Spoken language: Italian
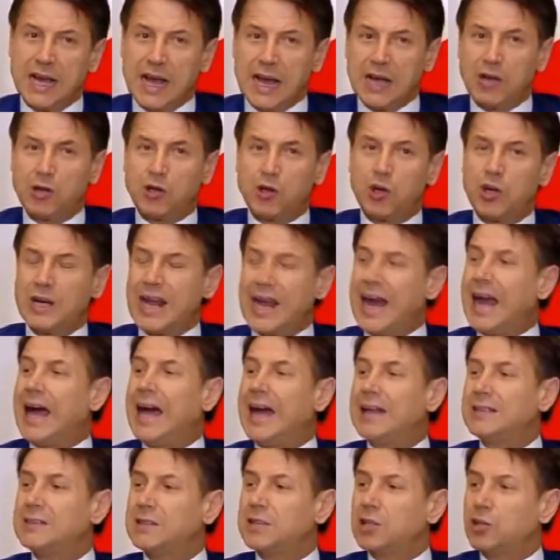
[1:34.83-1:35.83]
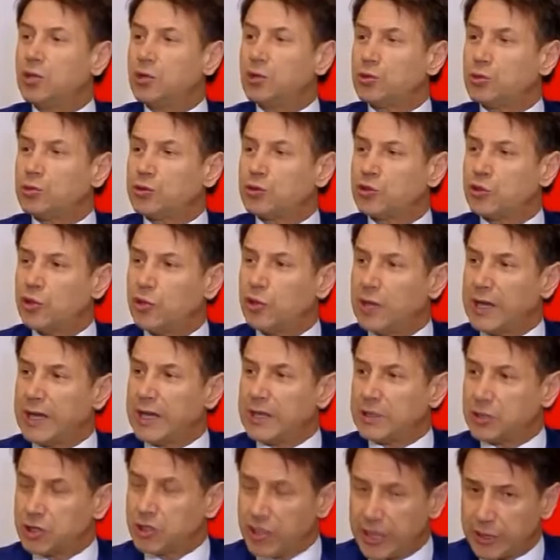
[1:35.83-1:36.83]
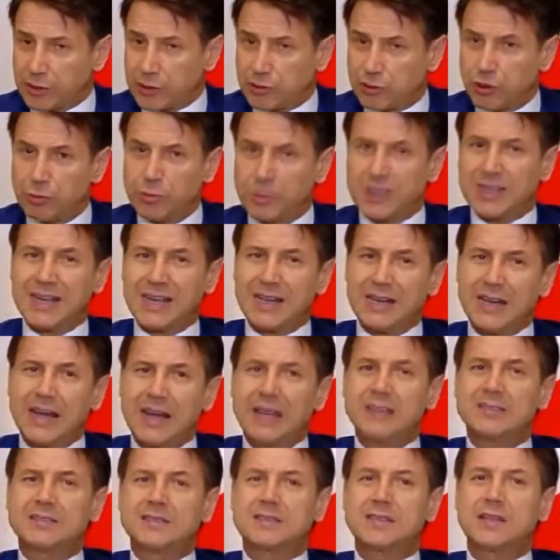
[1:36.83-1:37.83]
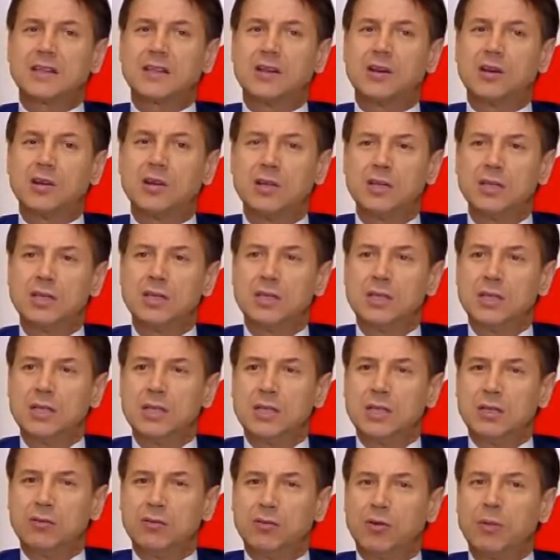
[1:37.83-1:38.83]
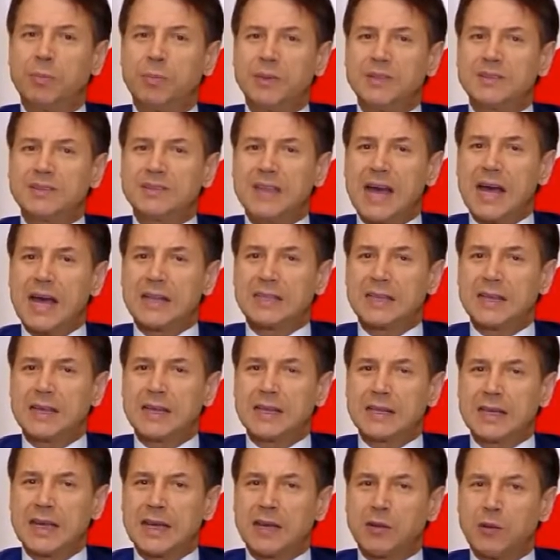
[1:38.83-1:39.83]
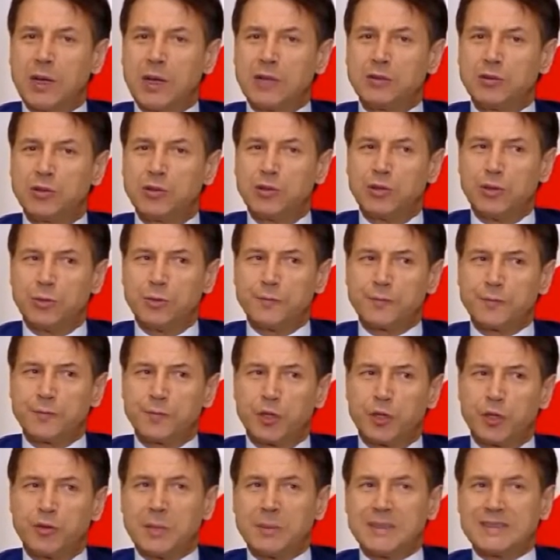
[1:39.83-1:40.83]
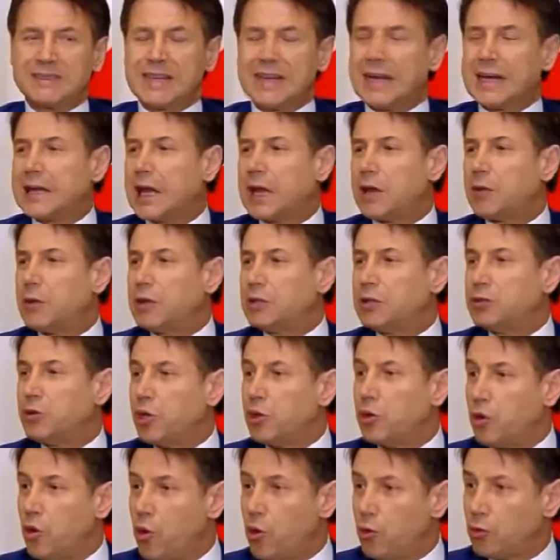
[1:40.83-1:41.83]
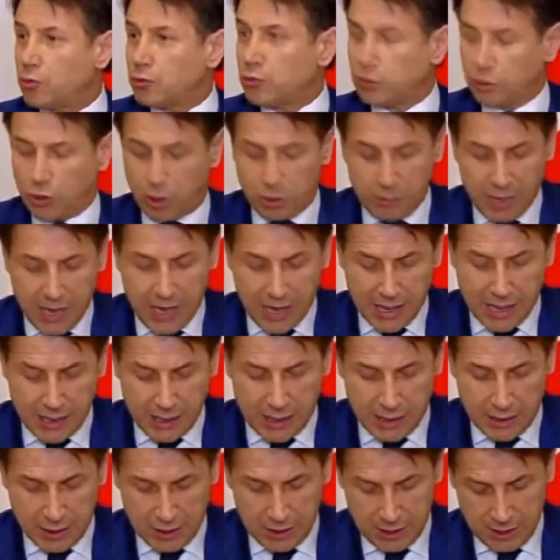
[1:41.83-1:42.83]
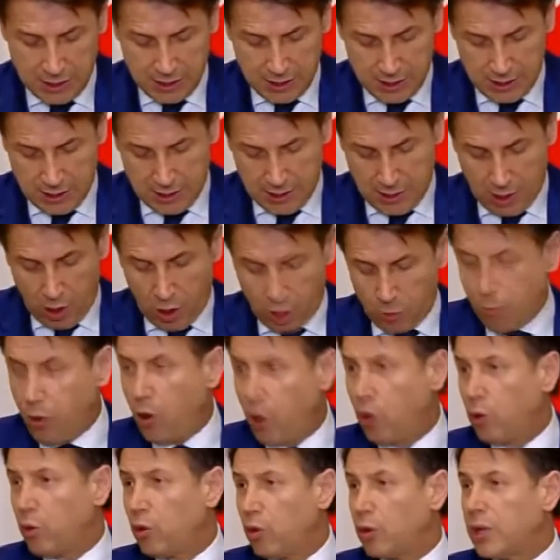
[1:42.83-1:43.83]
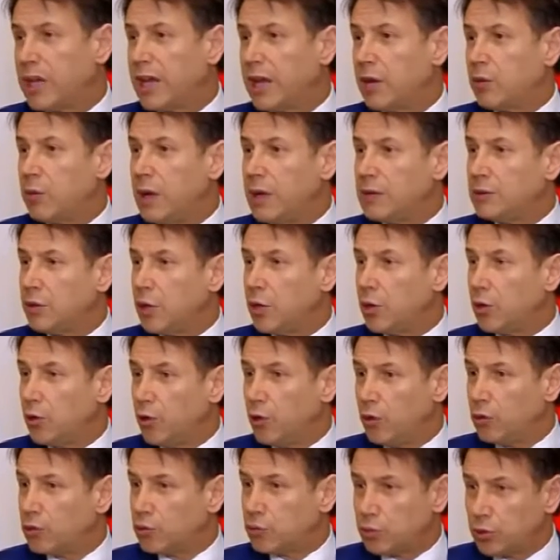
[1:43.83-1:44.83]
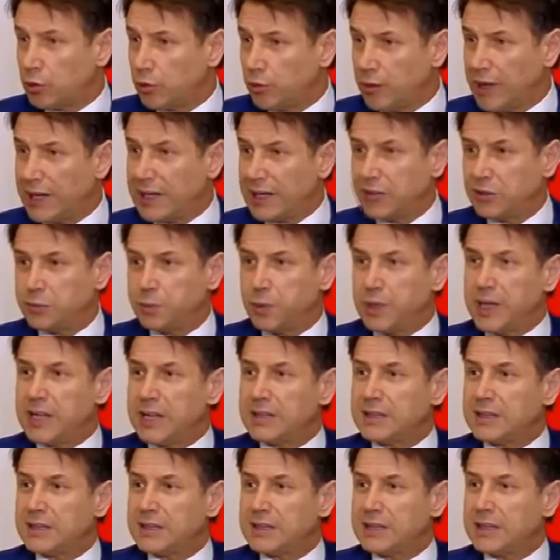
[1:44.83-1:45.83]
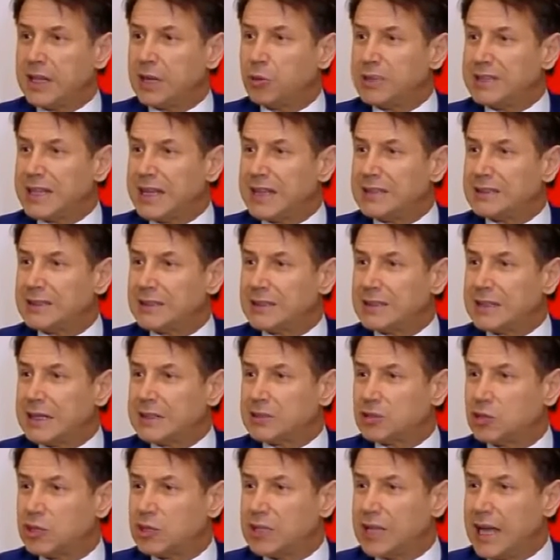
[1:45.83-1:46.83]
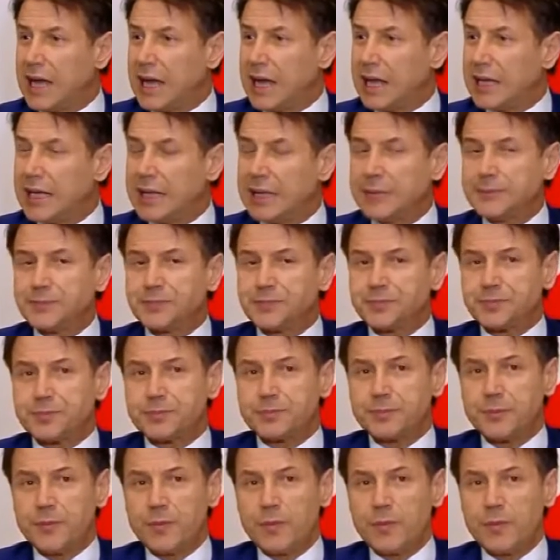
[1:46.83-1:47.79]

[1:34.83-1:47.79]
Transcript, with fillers: Ancora anticorruzione, certo perché all'estero voi pensate che quando, dovete pensare che quando incontro i miei omologhi e quando incontro vari esponenti della comunità internazionale